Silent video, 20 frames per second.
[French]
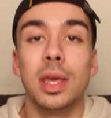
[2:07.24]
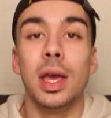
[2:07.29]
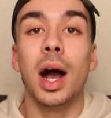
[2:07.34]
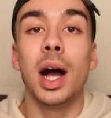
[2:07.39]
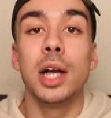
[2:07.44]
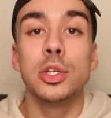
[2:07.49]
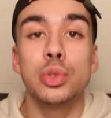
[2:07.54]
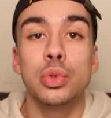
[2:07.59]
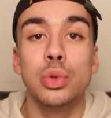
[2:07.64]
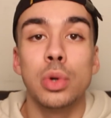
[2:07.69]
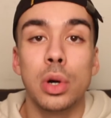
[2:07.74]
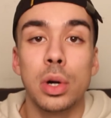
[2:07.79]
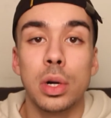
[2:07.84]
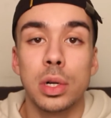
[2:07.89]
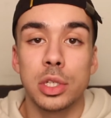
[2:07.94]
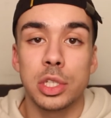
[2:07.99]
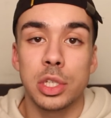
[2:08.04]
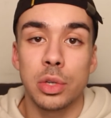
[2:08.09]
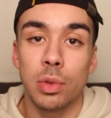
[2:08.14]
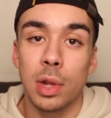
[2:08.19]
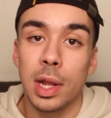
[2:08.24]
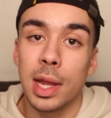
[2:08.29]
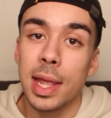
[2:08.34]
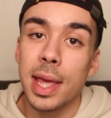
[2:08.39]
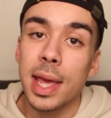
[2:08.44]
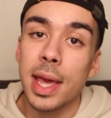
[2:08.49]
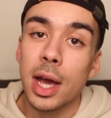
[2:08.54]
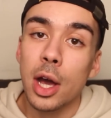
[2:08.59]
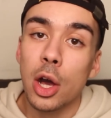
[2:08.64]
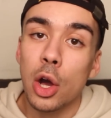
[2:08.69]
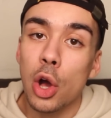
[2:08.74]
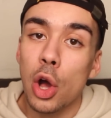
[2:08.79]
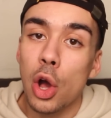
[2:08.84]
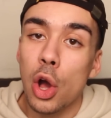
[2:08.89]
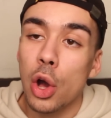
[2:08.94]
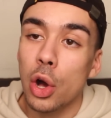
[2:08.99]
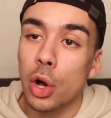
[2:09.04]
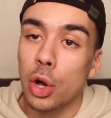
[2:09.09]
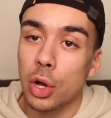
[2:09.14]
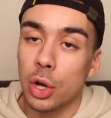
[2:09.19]
Et un jour, j'ai eu
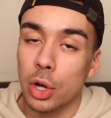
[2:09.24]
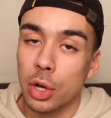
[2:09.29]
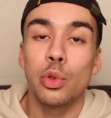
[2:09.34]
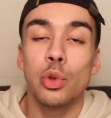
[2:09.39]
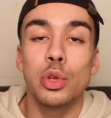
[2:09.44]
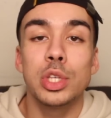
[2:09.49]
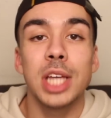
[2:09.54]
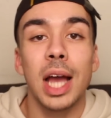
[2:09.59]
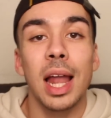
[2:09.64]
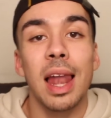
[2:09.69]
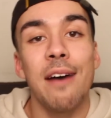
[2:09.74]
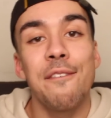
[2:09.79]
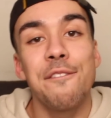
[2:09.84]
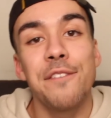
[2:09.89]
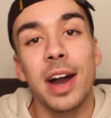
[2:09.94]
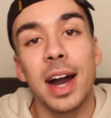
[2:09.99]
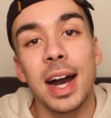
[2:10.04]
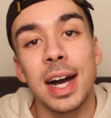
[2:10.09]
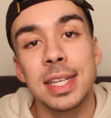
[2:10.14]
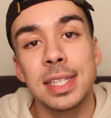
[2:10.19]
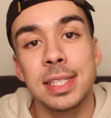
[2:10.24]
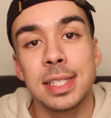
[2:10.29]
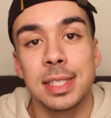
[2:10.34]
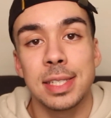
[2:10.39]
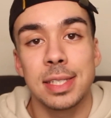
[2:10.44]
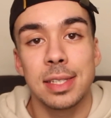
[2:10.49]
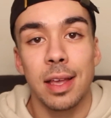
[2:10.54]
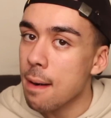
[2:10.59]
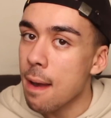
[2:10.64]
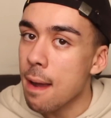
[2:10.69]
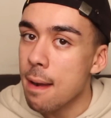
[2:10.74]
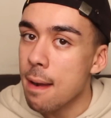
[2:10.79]
l'erreur de dire la phrase